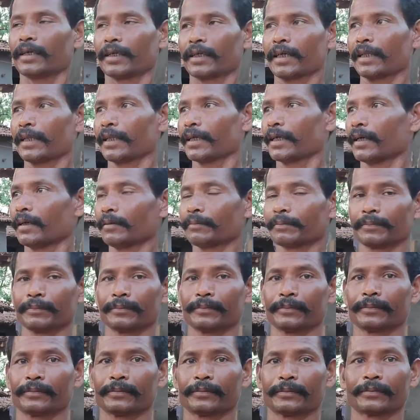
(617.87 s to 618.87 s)
और हाथी कितने
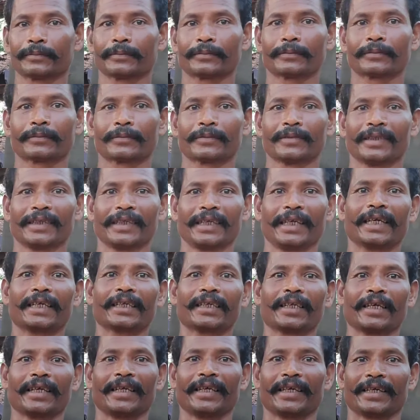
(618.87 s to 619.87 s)
संख्या में था एक
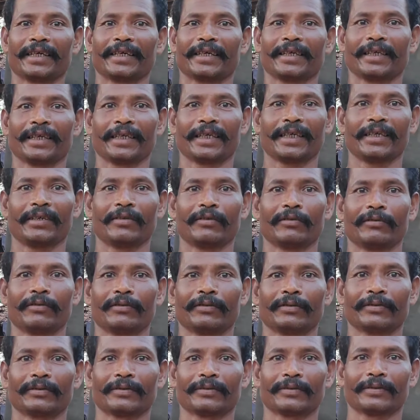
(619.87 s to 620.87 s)
था एक एक
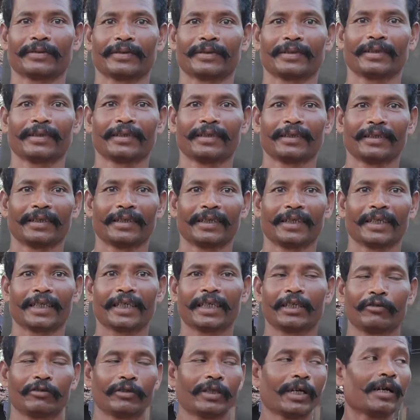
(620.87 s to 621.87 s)
बस एक
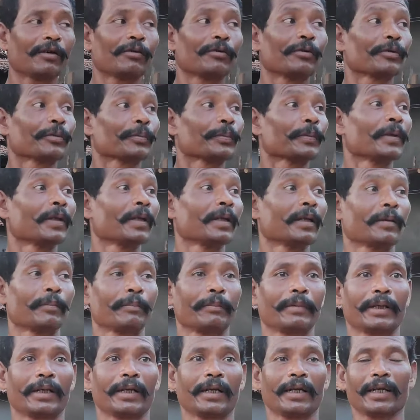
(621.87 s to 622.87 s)
ही था वो
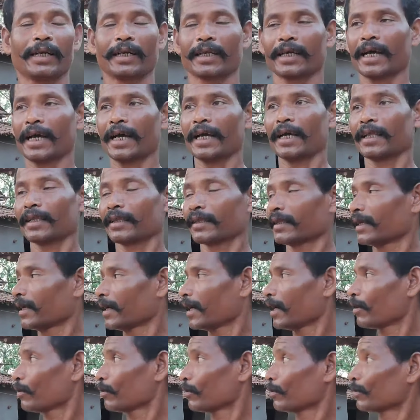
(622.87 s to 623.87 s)
मेरा लड़का
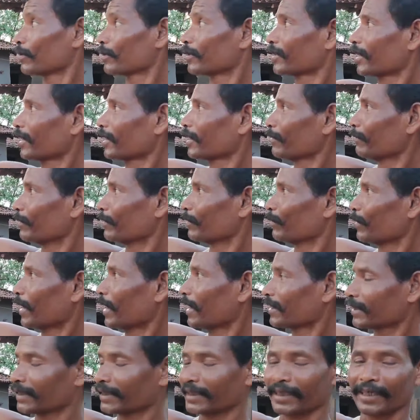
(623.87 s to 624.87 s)
था वो छत में
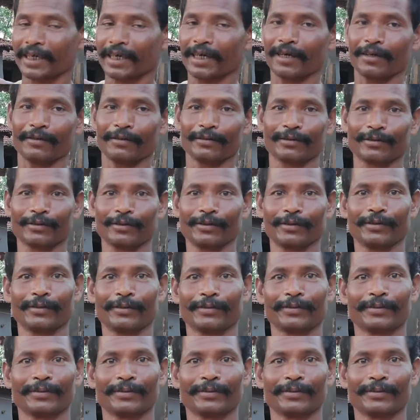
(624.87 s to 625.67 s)
वहाँ से देखा उस